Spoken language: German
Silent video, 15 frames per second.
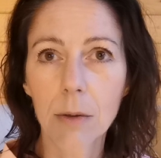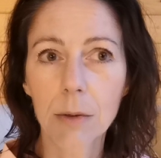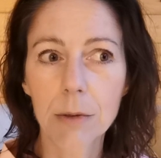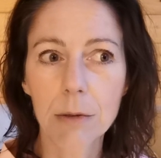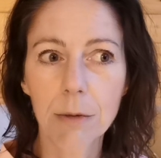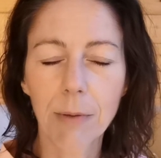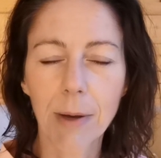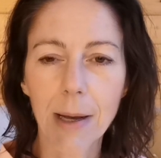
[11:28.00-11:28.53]

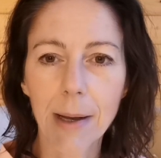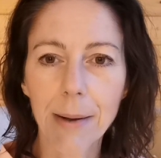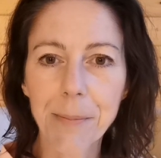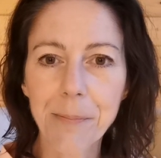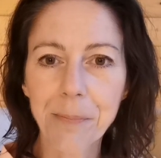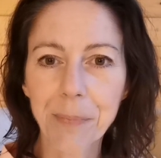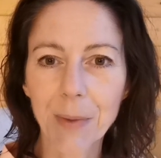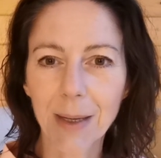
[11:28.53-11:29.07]
und zwar
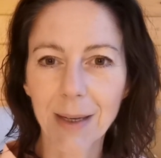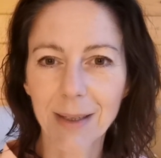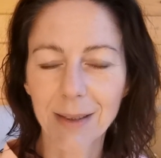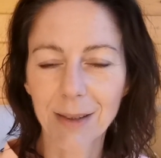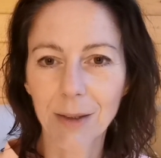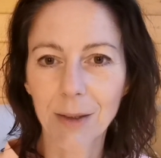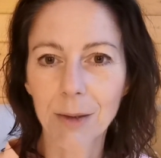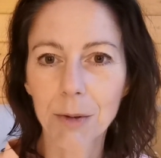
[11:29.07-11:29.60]
an
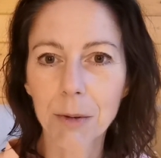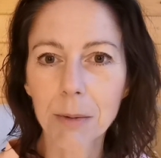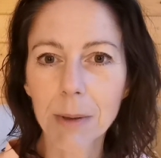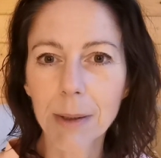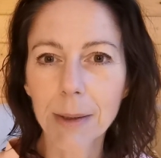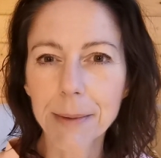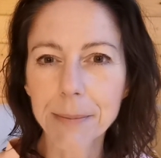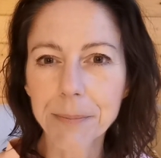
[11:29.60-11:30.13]
der
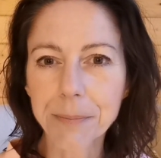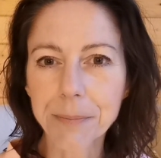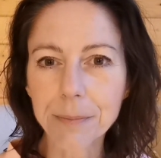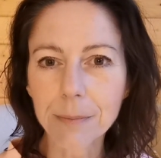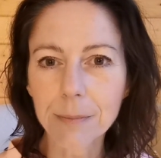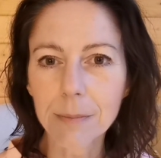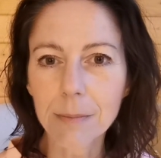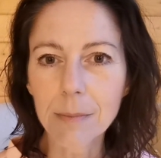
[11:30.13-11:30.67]
Natur
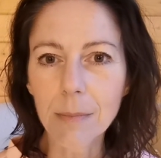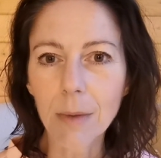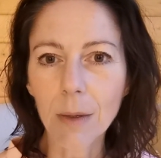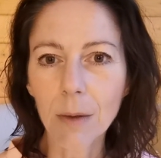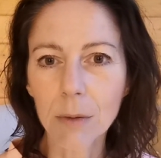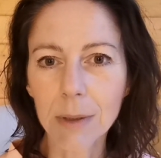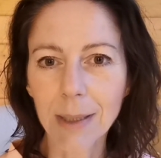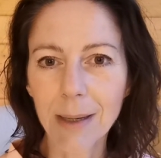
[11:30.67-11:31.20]

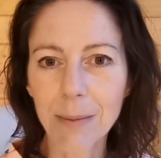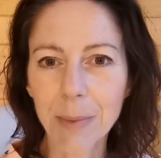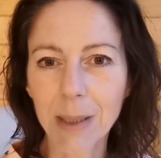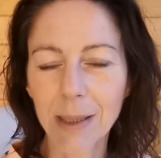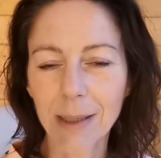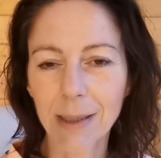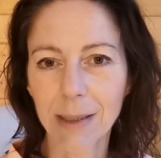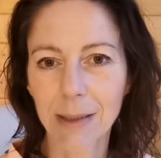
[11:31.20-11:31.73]
und an
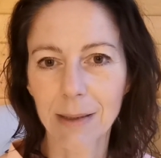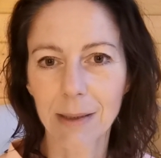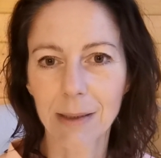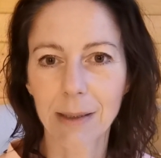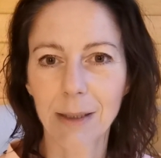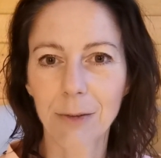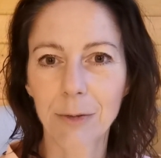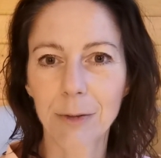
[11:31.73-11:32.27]
meine eigenen
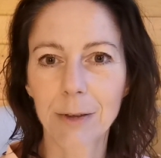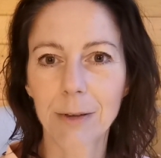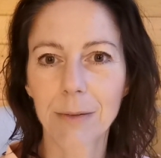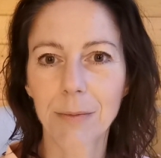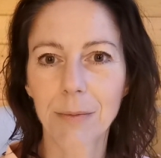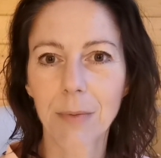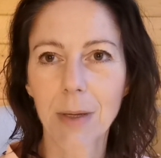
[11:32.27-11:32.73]
Kräfte.